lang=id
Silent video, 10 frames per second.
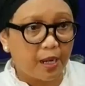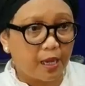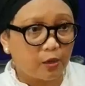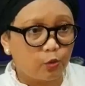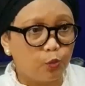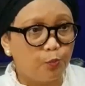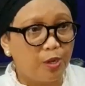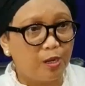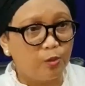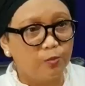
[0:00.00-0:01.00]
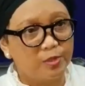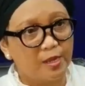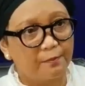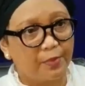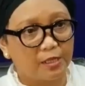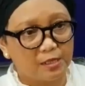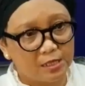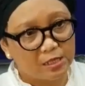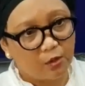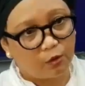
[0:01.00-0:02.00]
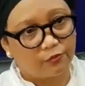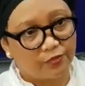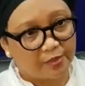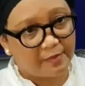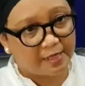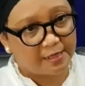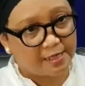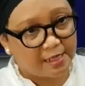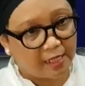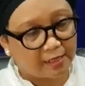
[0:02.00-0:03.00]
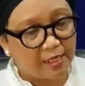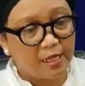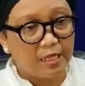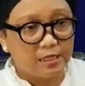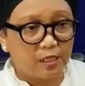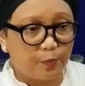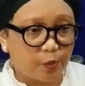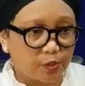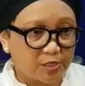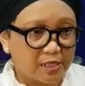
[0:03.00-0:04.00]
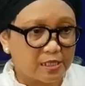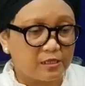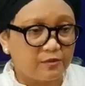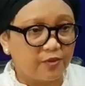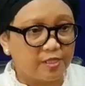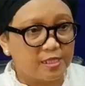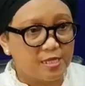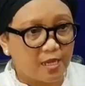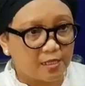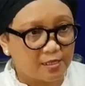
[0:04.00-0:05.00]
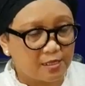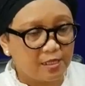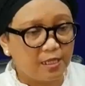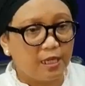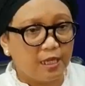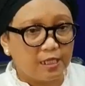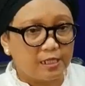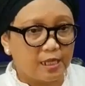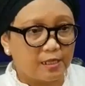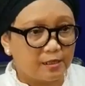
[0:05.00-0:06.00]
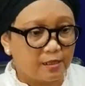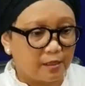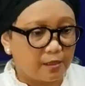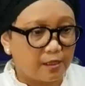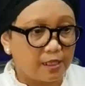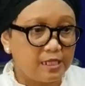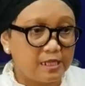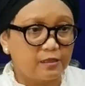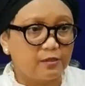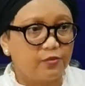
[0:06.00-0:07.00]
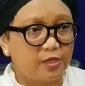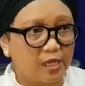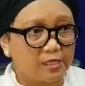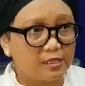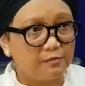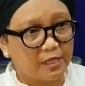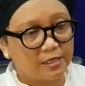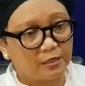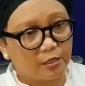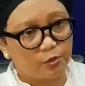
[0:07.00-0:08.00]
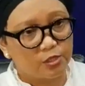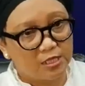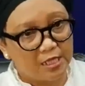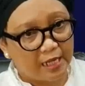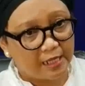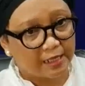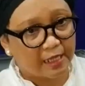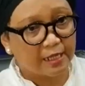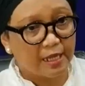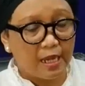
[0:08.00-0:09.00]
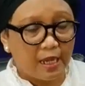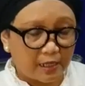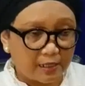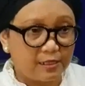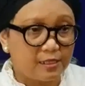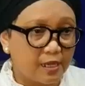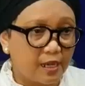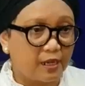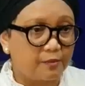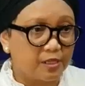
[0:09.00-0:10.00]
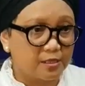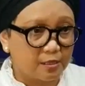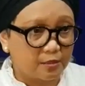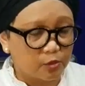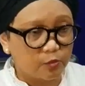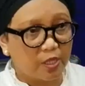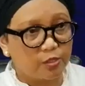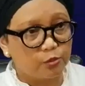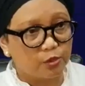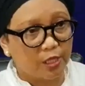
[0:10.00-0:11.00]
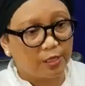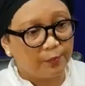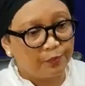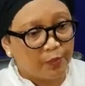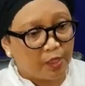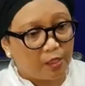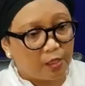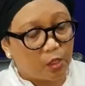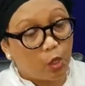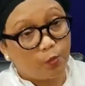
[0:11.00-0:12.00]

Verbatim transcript: pelaku belum dapat dikonfirmasikan. Jadi proses investigasi dan uh, identifikasi masih terus dijalankan. Hari ini saya akan masih terus melanjutkan eh,